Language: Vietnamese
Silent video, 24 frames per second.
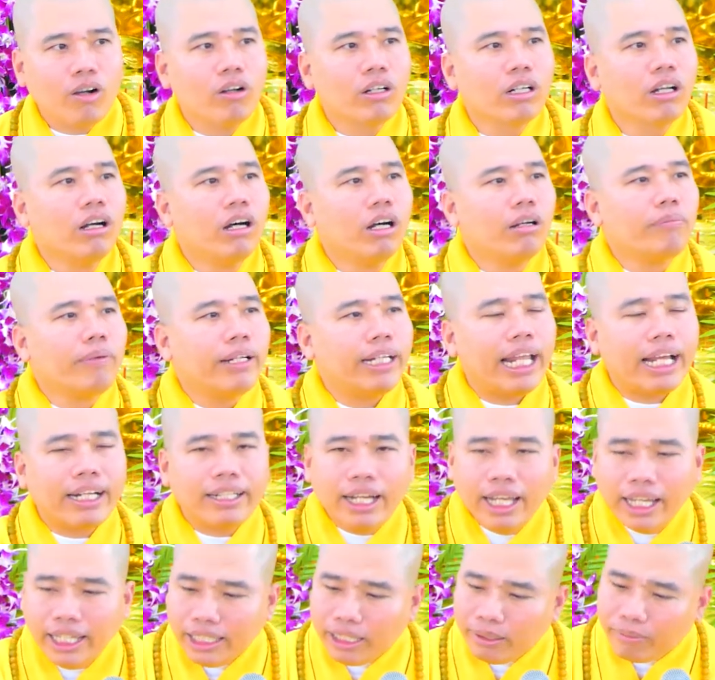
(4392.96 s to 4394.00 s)
Con đường mình
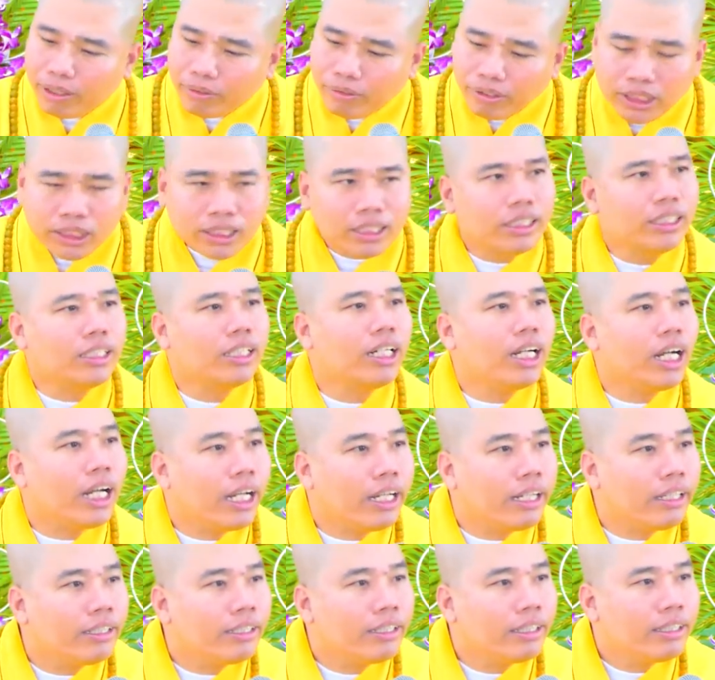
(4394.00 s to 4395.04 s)
đang đi thì mình phải sửa.
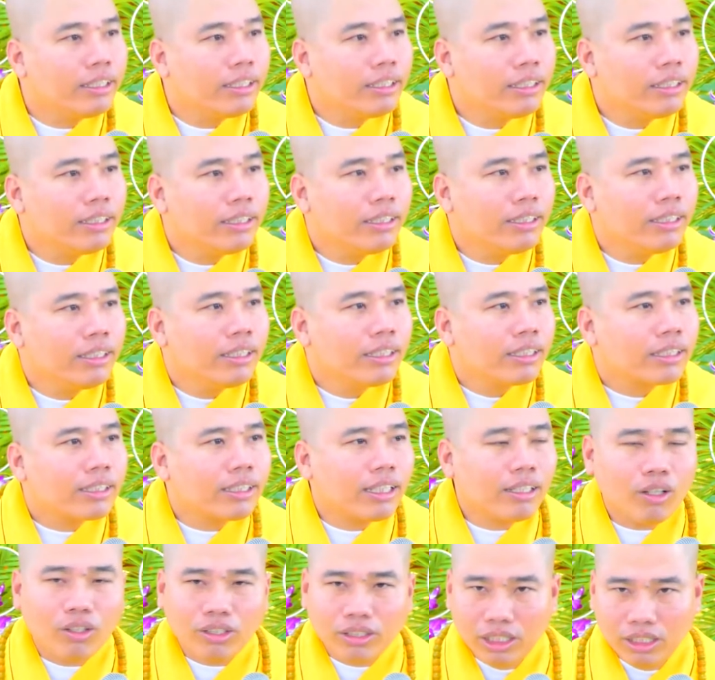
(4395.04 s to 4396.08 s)

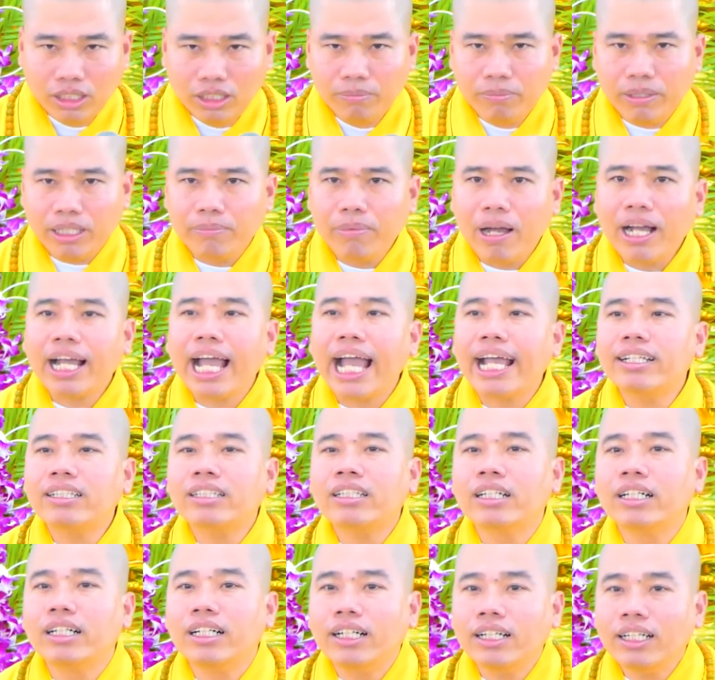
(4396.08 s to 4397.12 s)
Cái con đường mình bắt ai
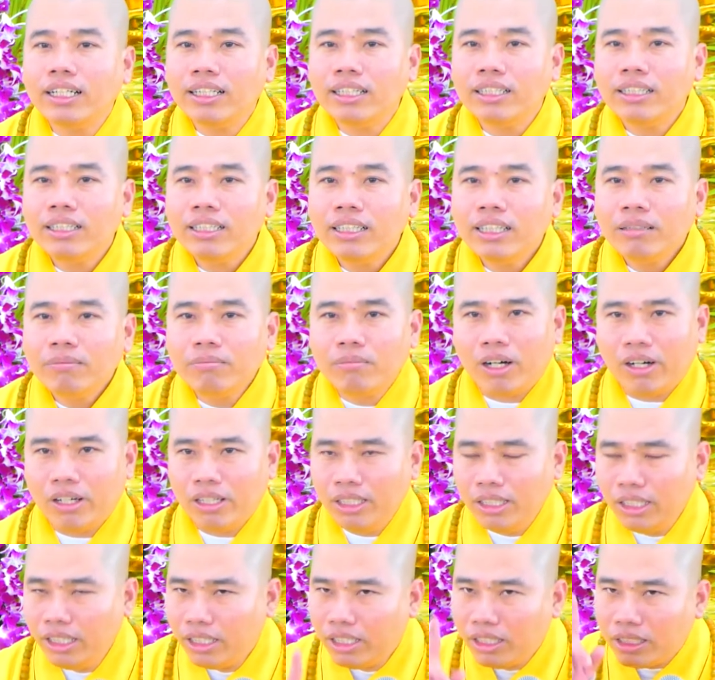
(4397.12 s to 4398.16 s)
sửa?
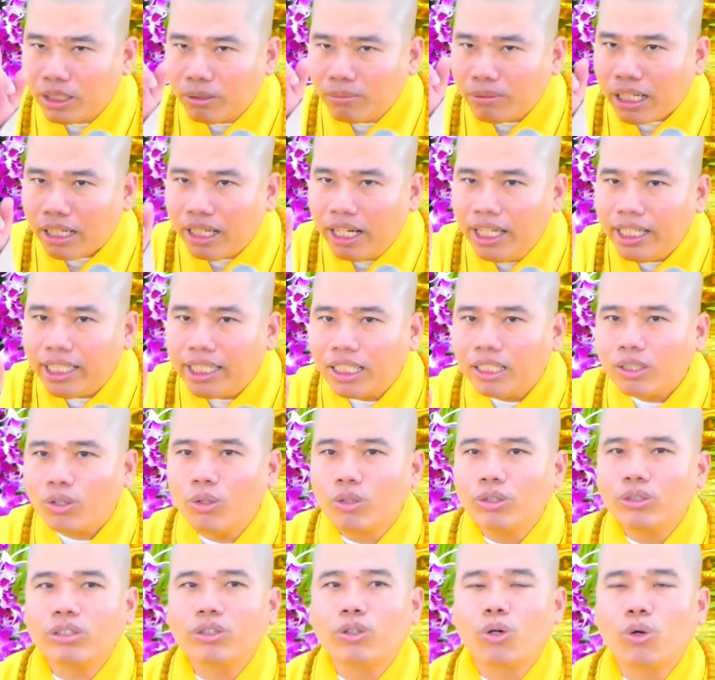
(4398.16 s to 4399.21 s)
Mỗi người chúng ta đi trên
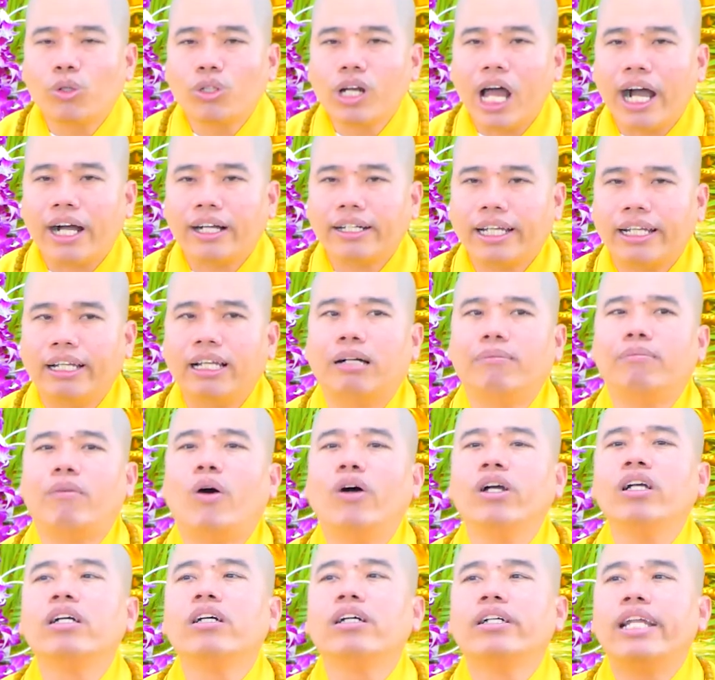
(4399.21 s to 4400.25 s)
cuộc đời này là
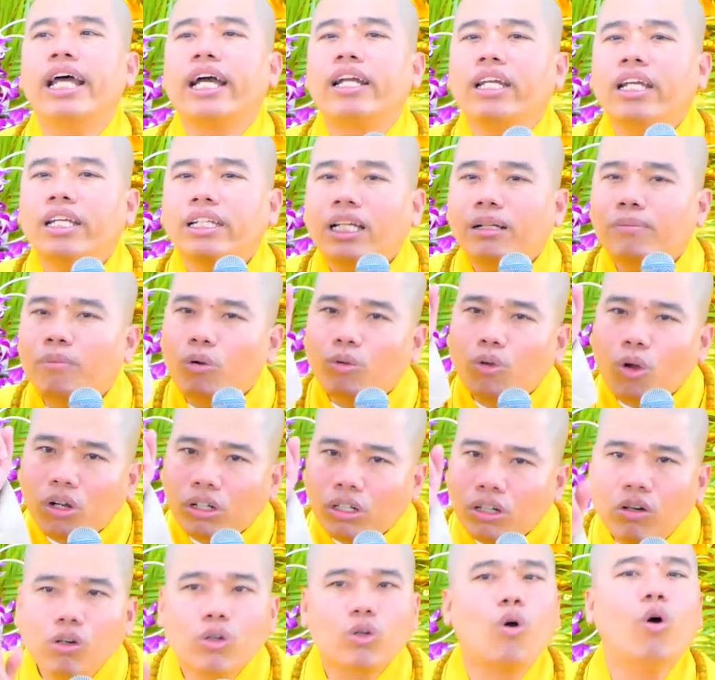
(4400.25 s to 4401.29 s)
mỗi người đang đi trên một
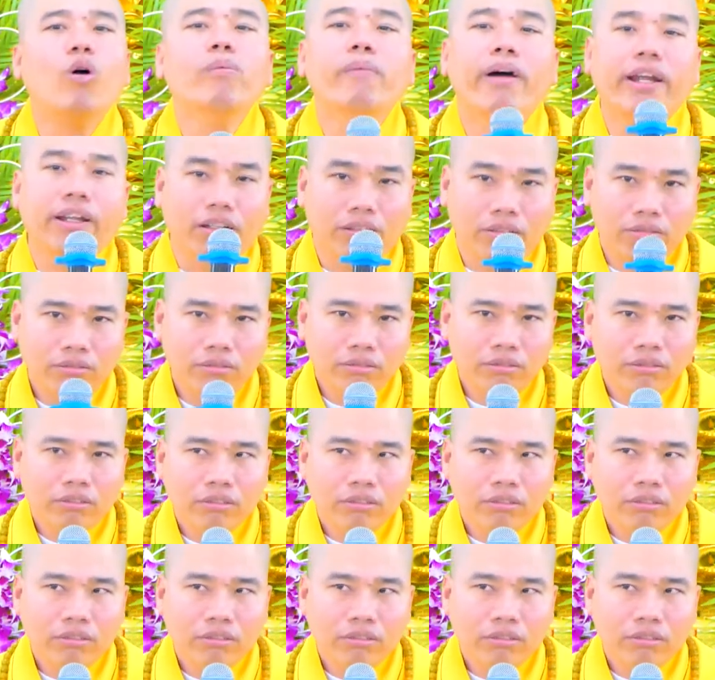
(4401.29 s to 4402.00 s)
con đường của mình.